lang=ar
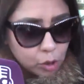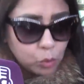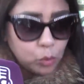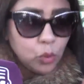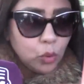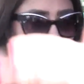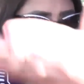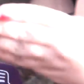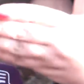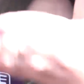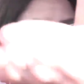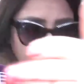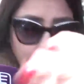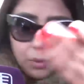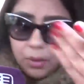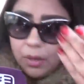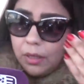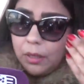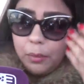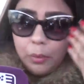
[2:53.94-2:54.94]
تجبدوه راه
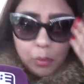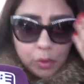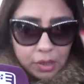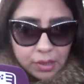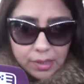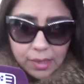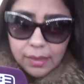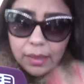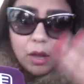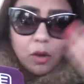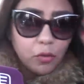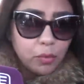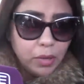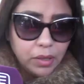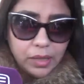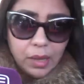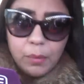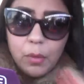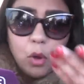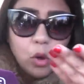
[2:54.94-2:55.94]
تلقاو عند البوليس تلقاو في
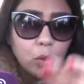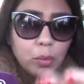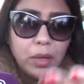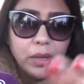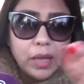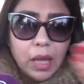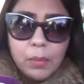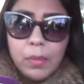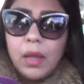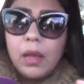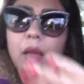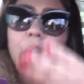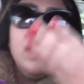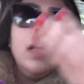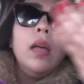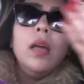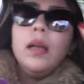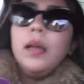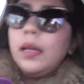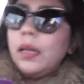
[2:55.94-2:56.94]
المحكمه حكم محكمه
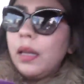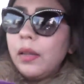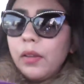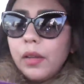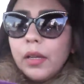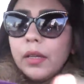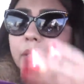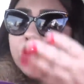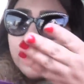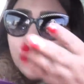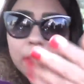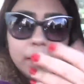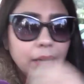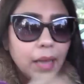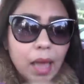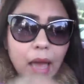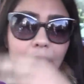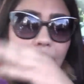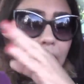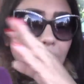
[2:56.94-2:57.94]
على يعني
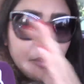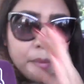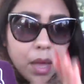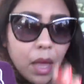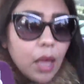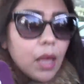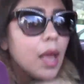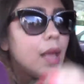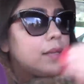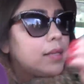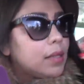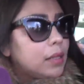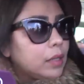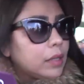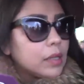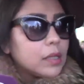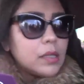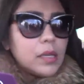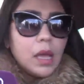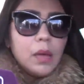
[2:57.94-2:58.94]
انا ما هاد السيده
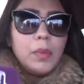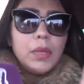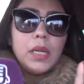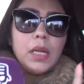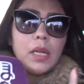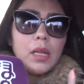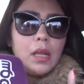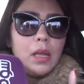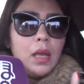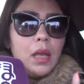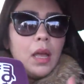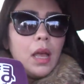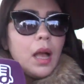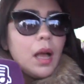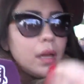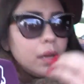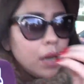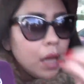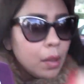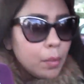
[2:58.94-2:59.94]
كتهمني
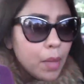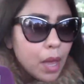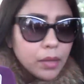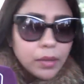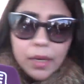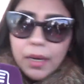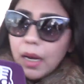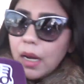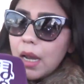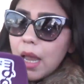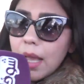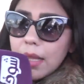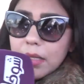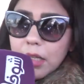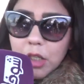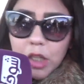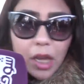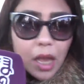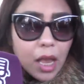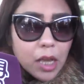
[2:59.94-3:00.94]
انا ما دايره لها
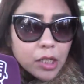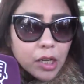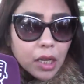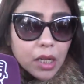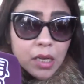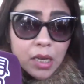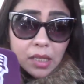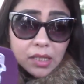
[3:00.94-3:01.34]
حتى شي حاجه هي